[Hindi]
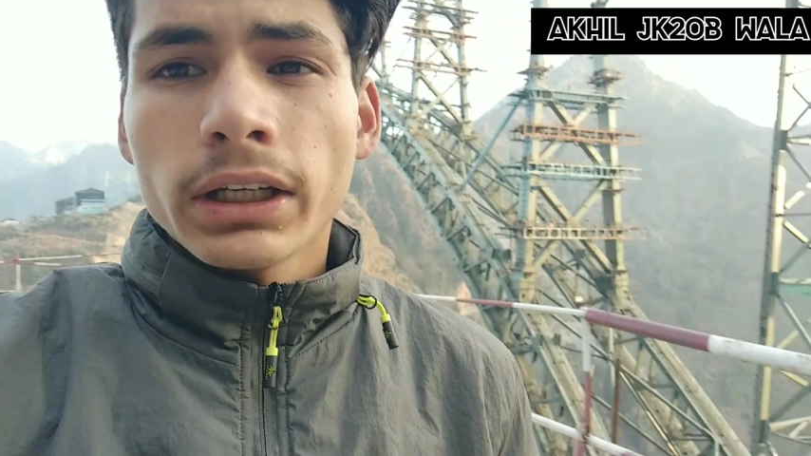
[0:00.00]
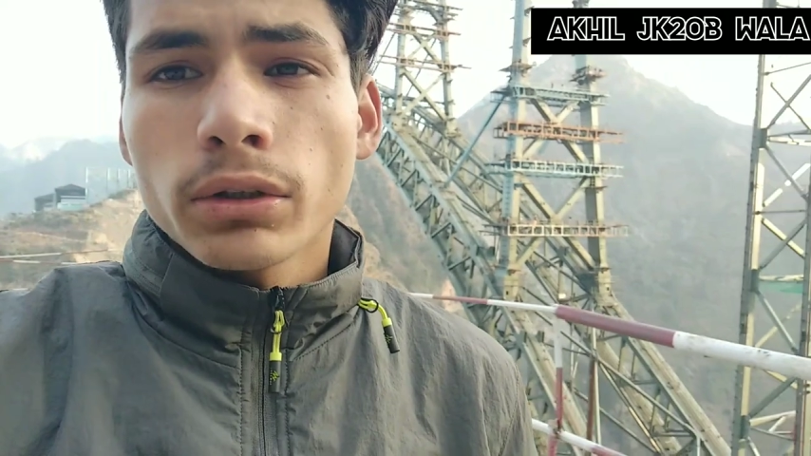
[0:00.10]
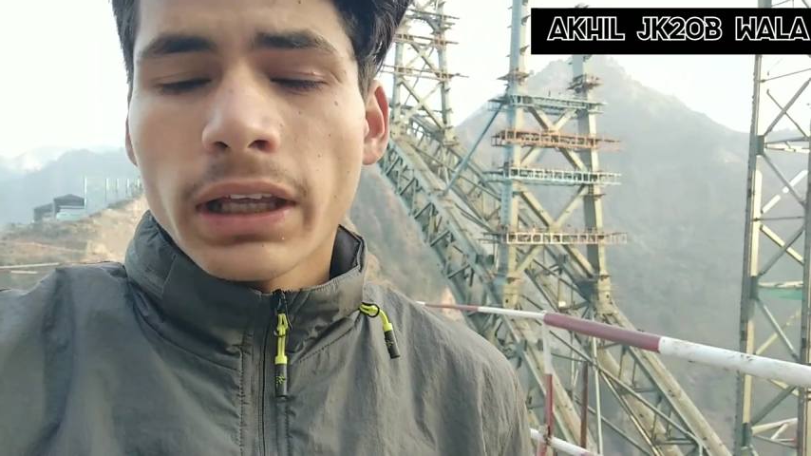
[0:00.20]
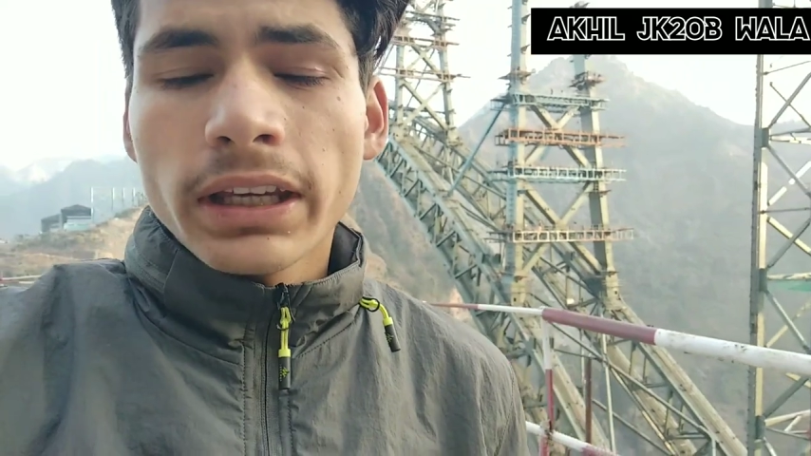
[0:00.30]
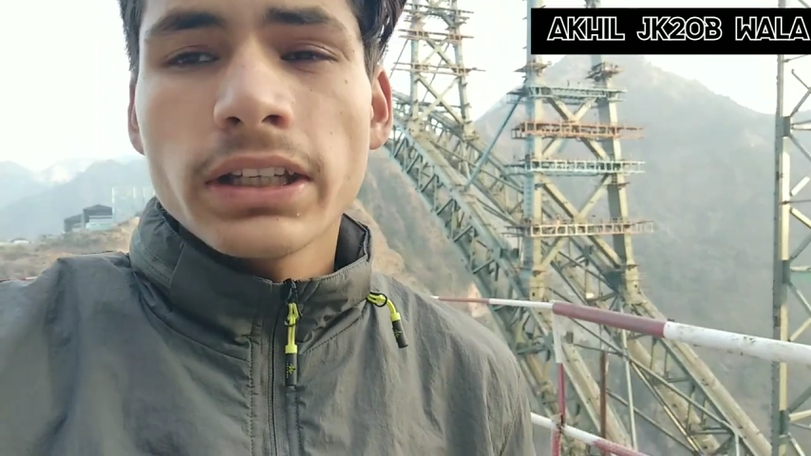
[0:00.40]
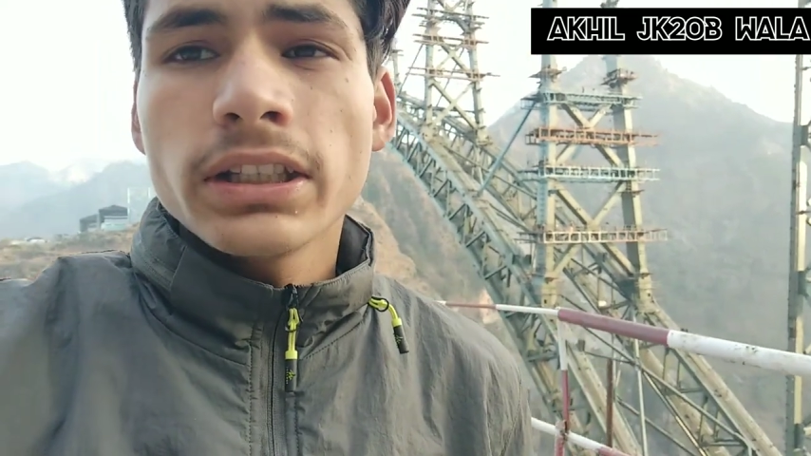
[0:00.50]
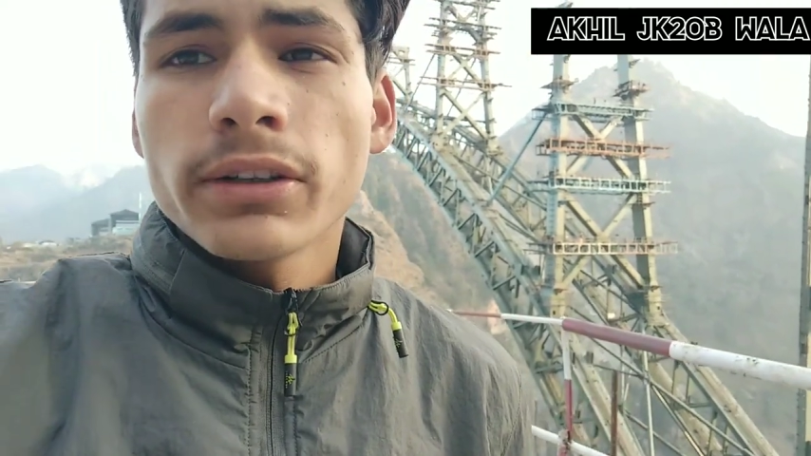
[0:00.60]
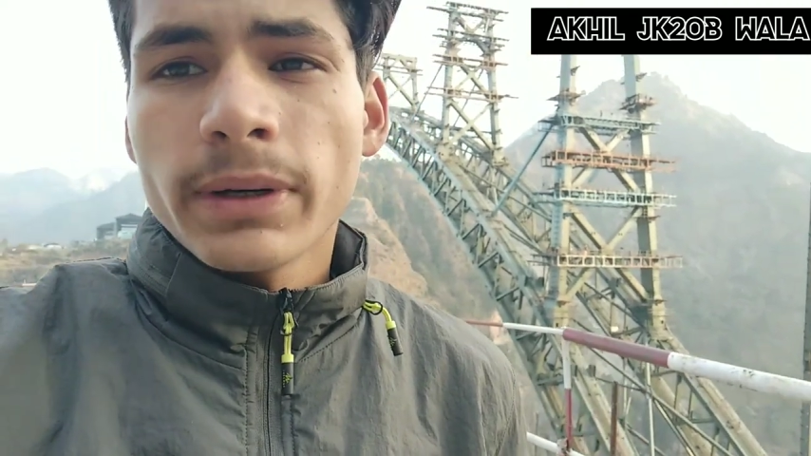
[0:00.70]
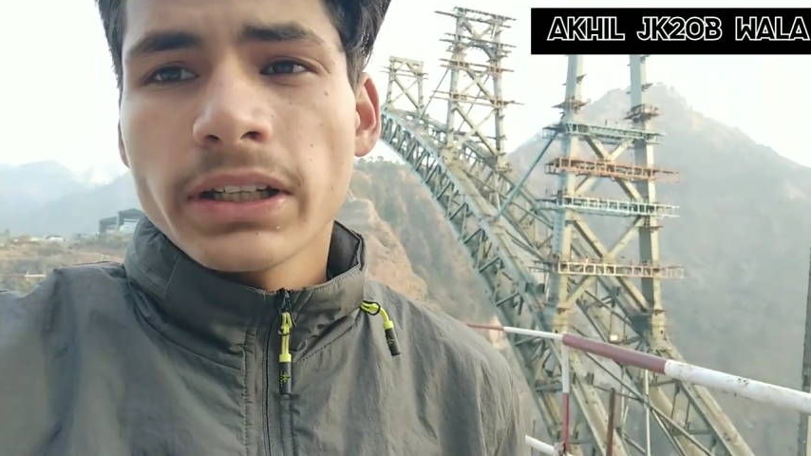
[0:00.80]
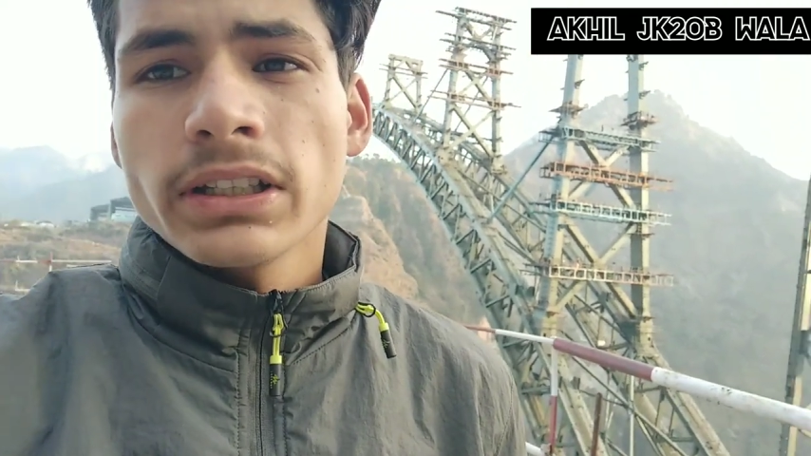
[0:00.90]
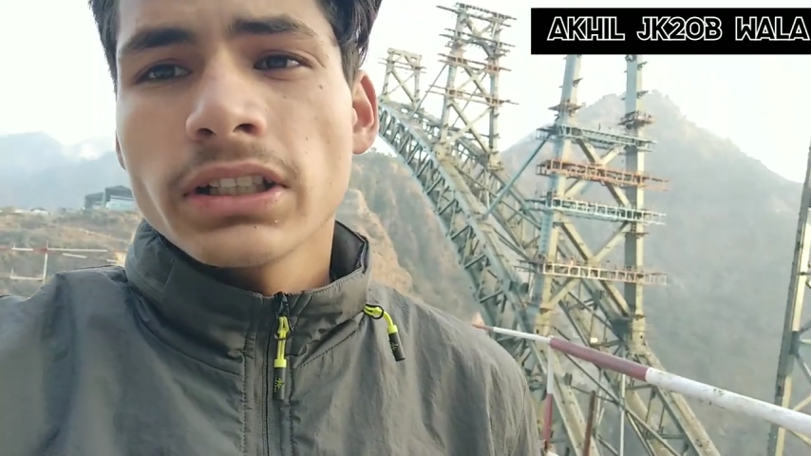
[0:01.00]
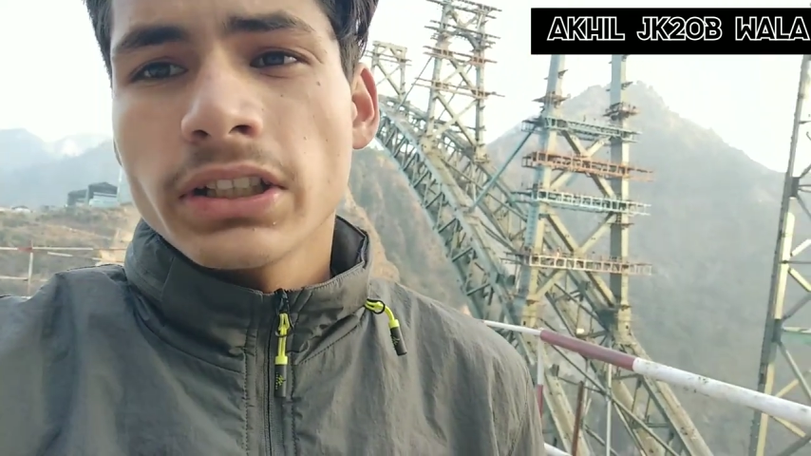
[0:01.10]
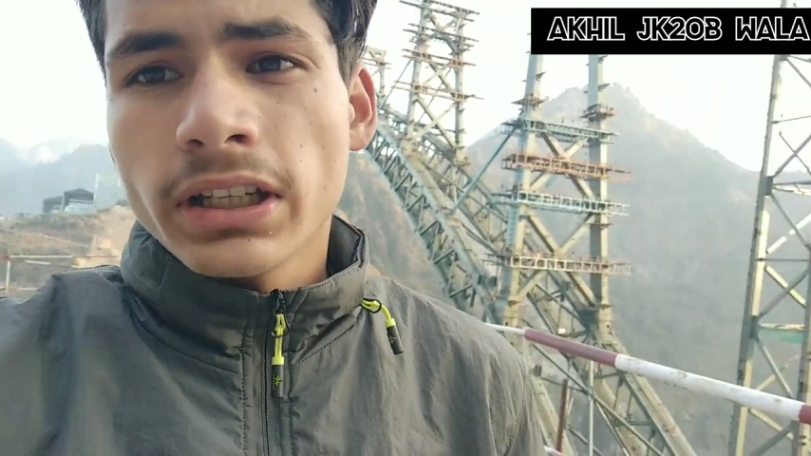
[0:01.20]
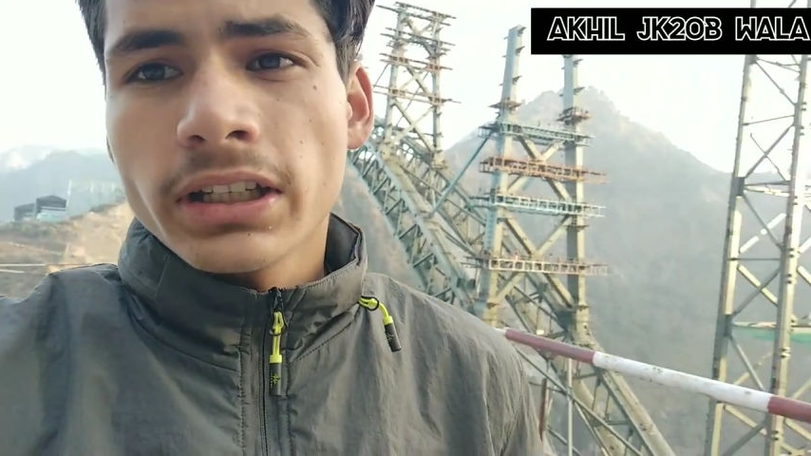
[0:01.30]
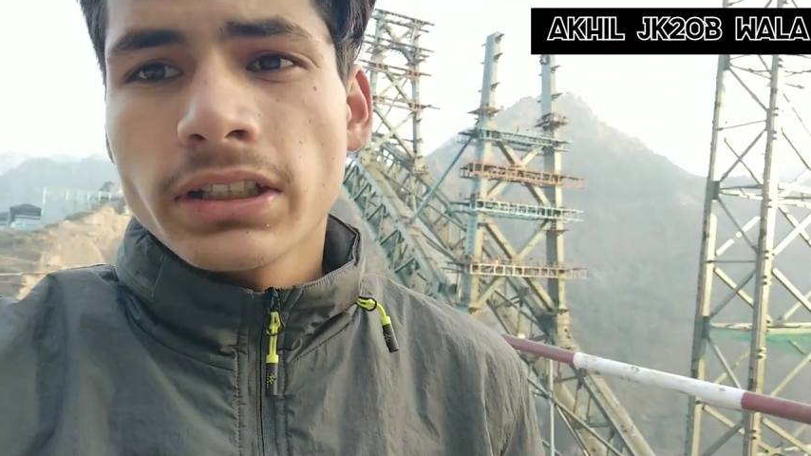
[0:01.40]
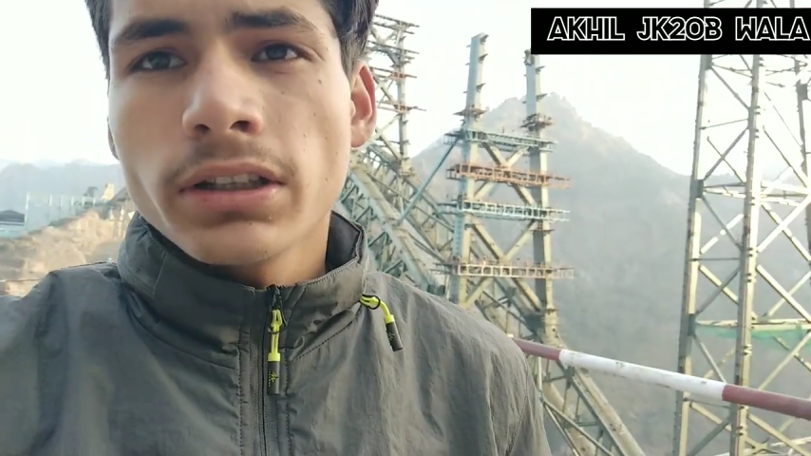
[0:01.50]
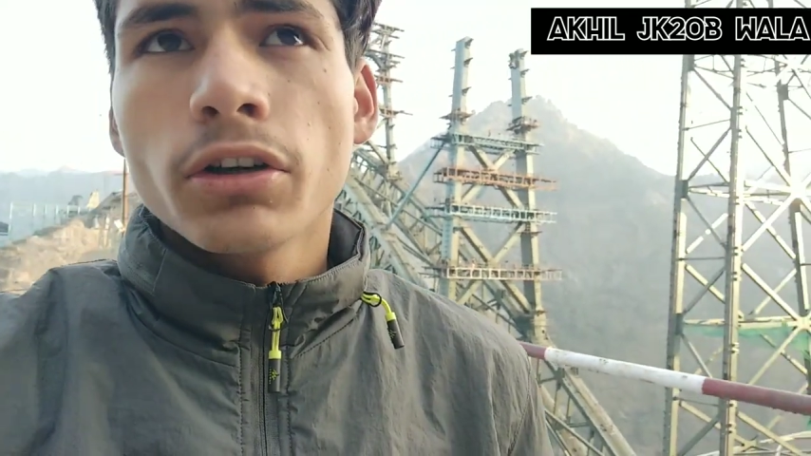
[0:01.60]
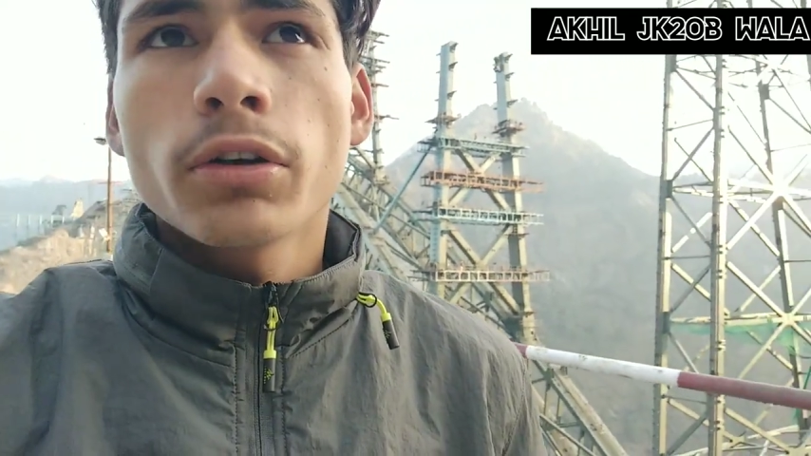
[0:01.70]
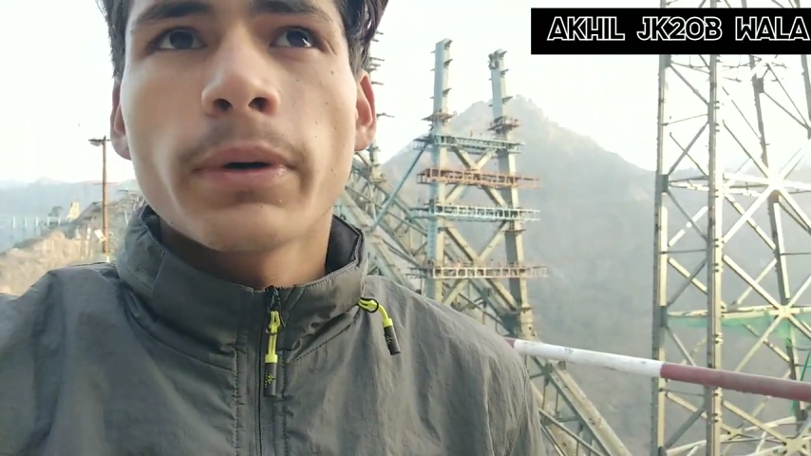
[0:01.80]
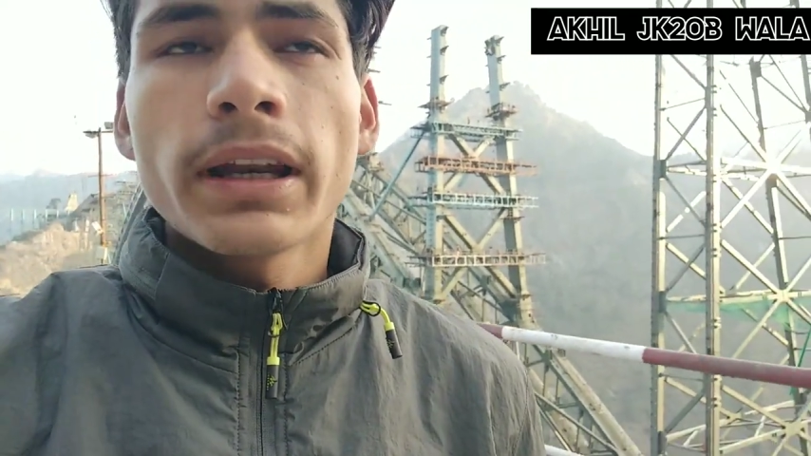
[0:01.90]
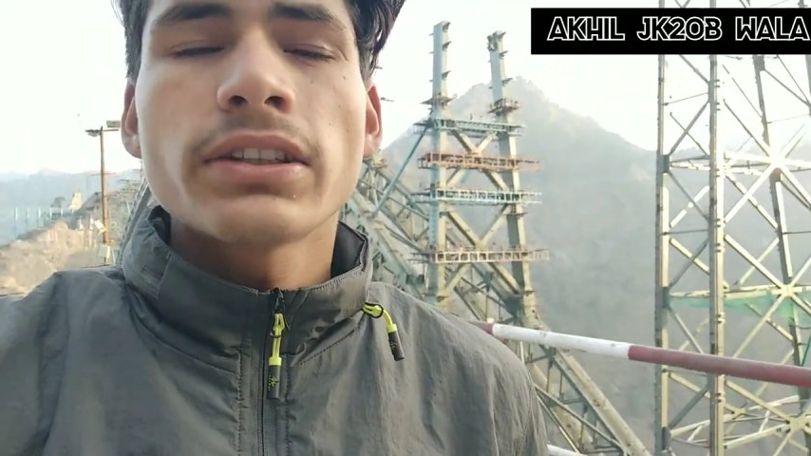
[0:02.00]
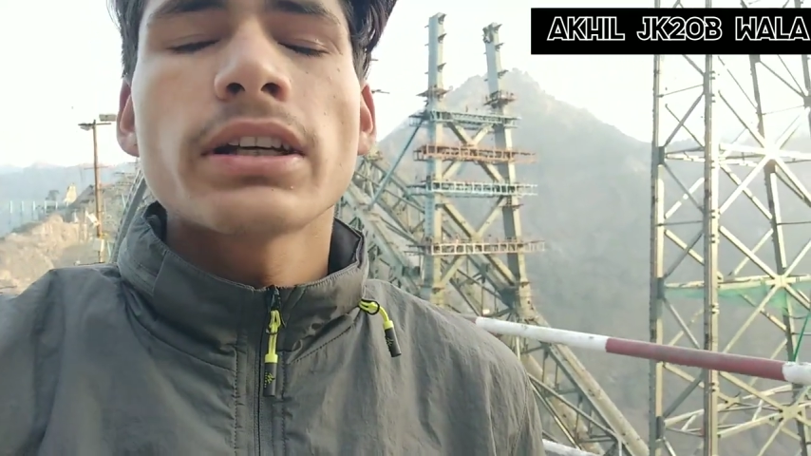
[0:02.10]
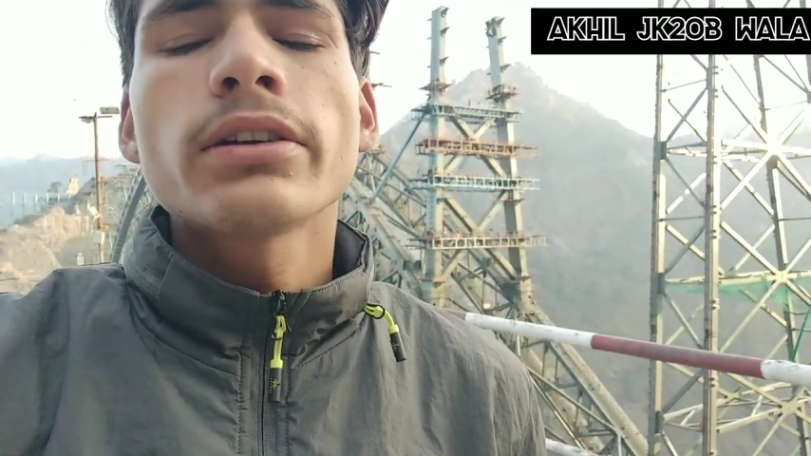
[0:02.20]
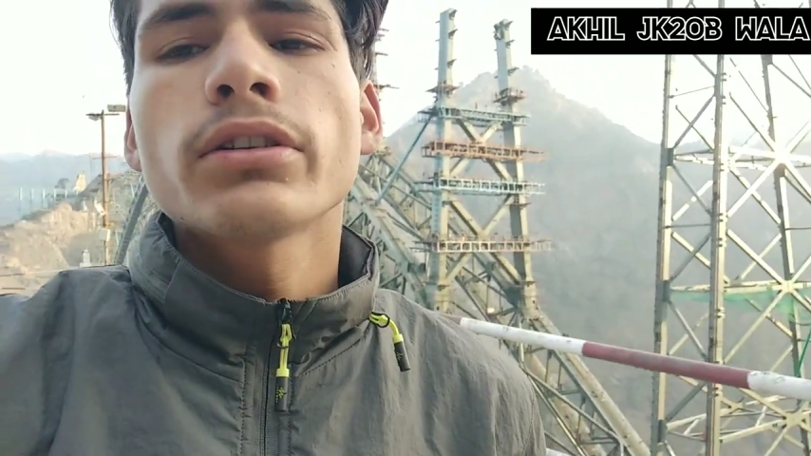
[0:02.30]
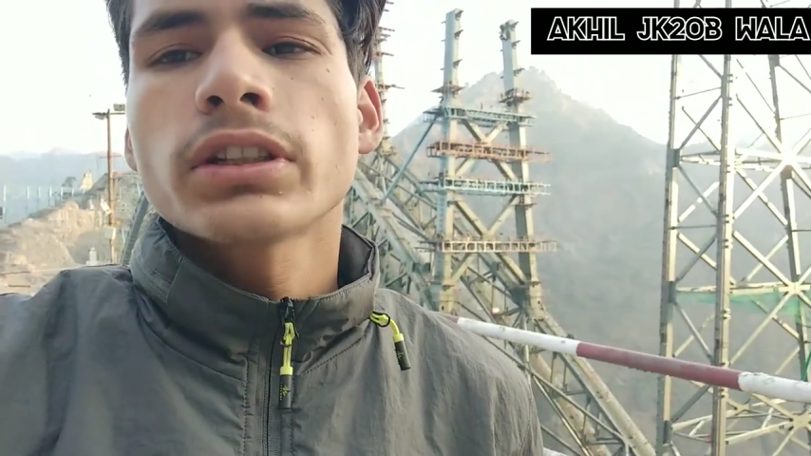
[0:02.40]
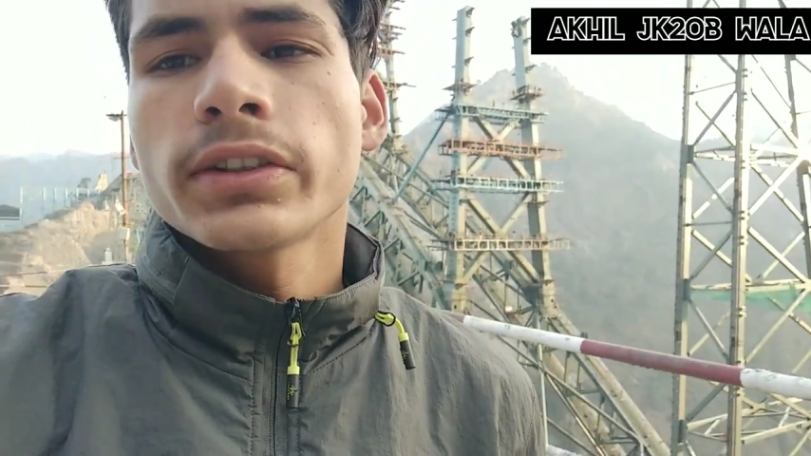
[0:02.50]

लगे तो लाइक कीजिए कमेंट कीजिए शेयर कीजिए और हमारे चैनल को